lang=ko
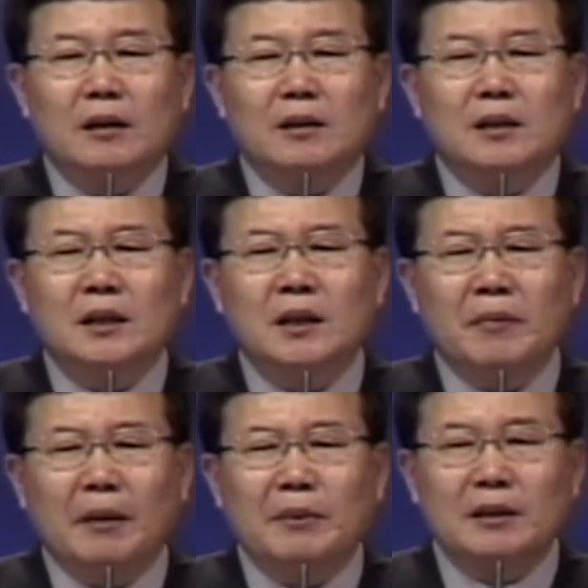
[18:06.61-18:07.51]
그게 이렇게
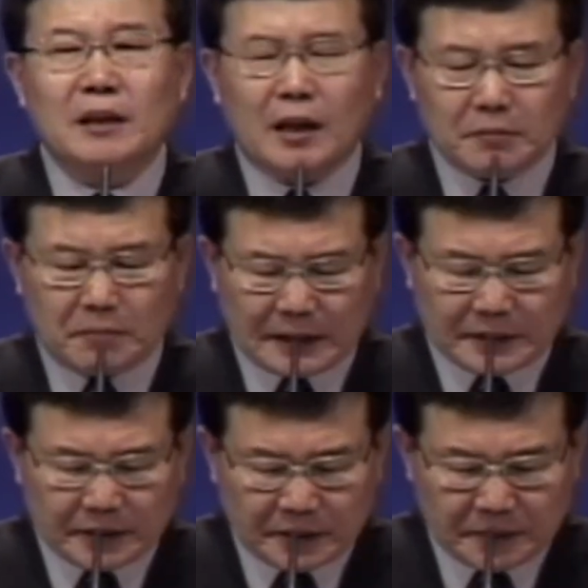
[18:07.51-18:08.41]
마음에 탁
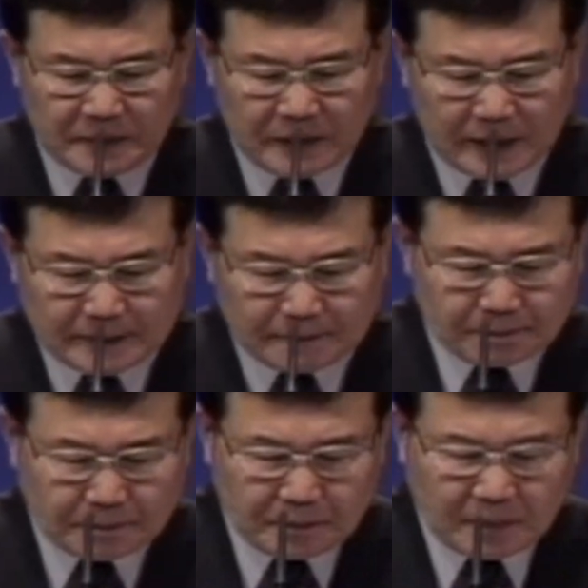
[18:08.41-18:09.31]
맺혔습니다.
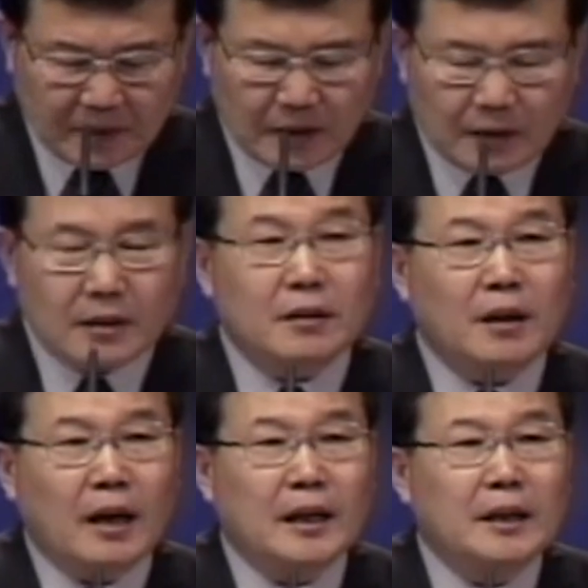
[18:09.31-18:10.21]

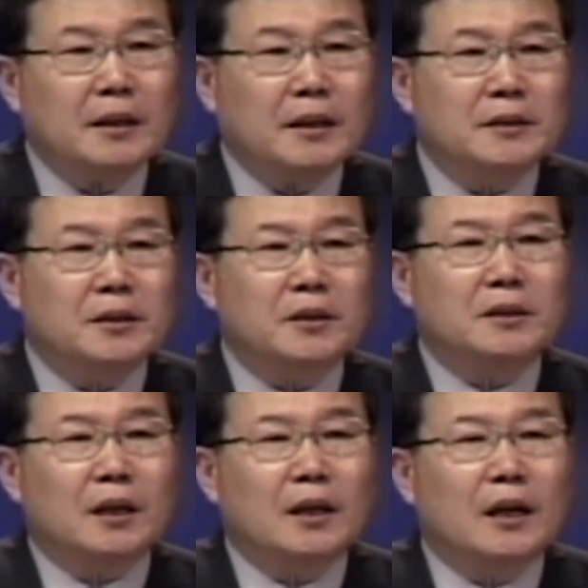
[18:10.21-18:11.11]
그때 하나님께서
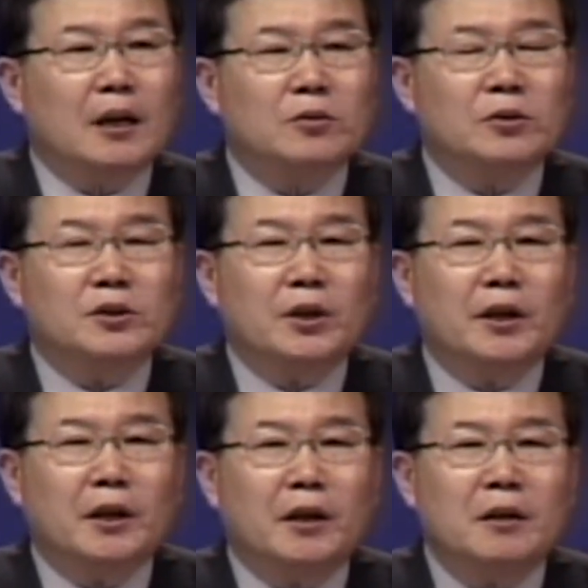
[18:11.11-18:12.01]
생각으로
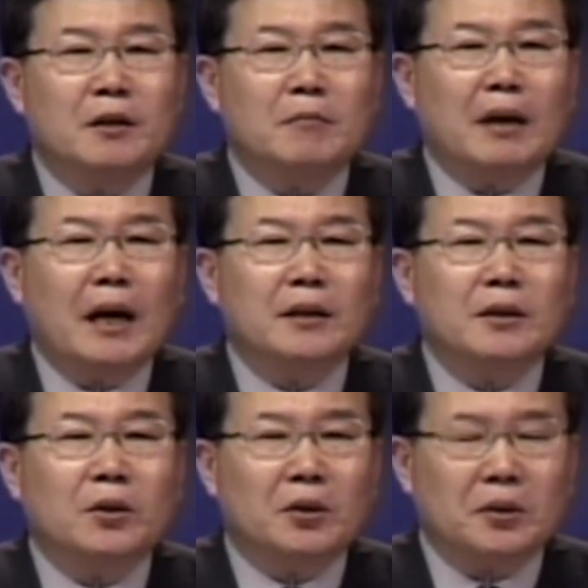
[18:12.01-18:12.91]
저에게
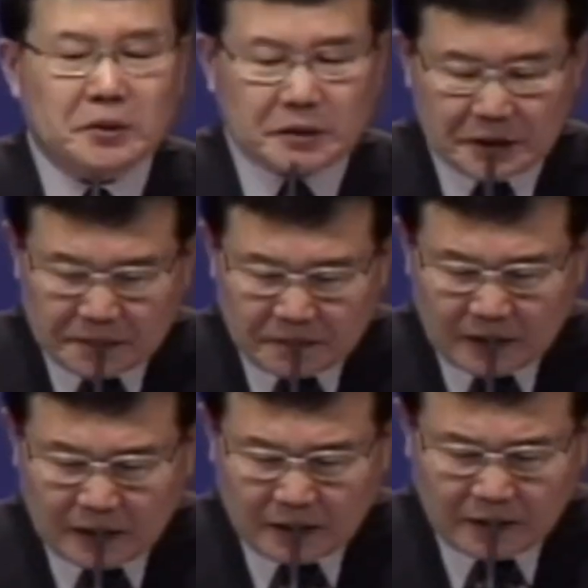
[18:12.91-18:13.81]
말을
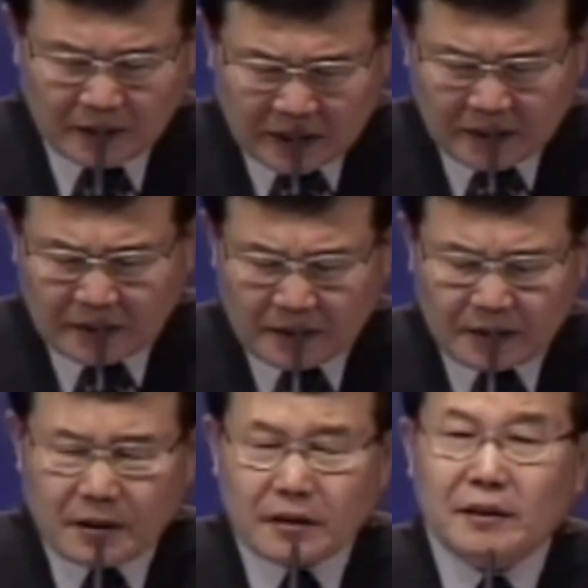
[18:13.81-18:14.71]
걸어오셨습니다. 예.
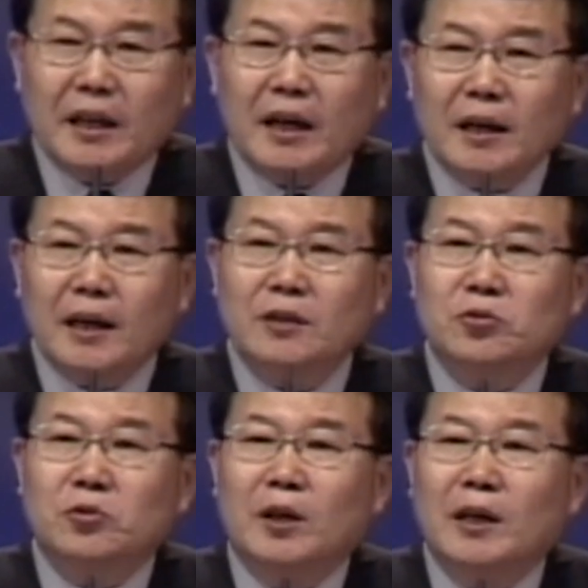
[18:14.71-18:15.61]
내가
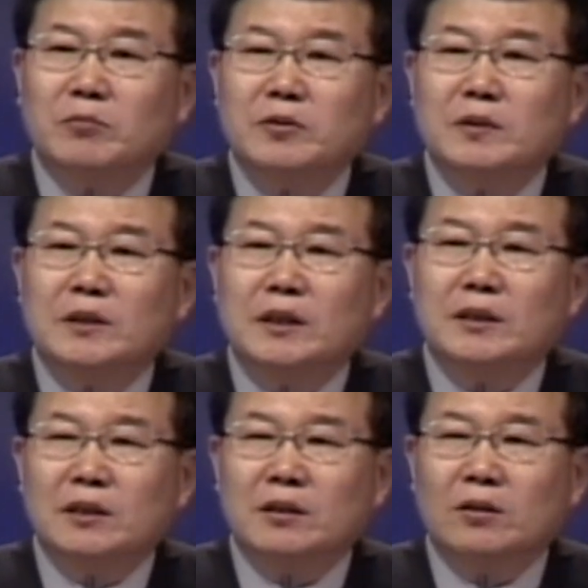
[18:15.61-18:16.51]
죽어야
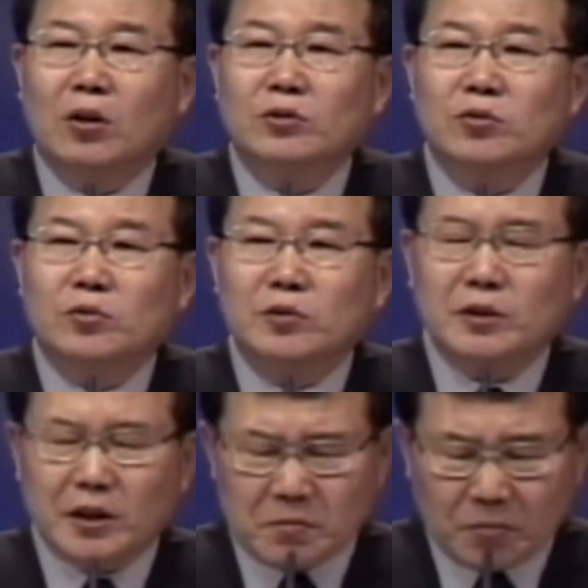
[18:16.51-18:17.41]
문제지 너
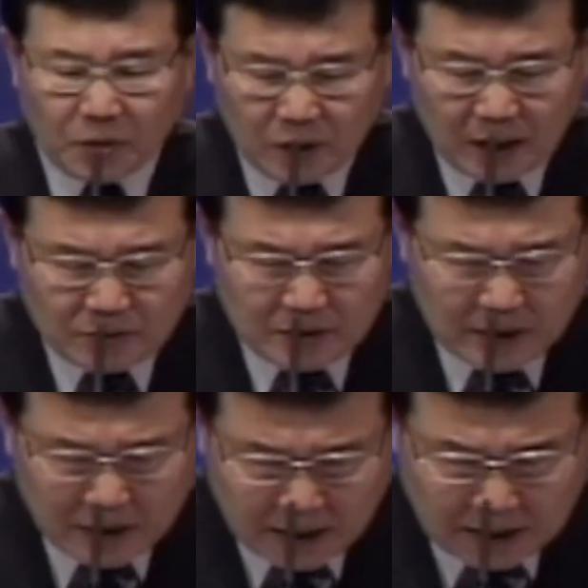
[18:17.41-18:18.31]
죽는데 뭐가
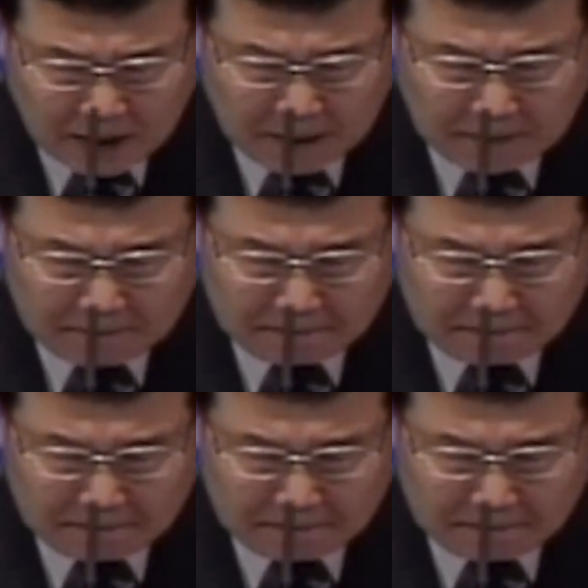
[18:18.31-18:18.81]
문제냐?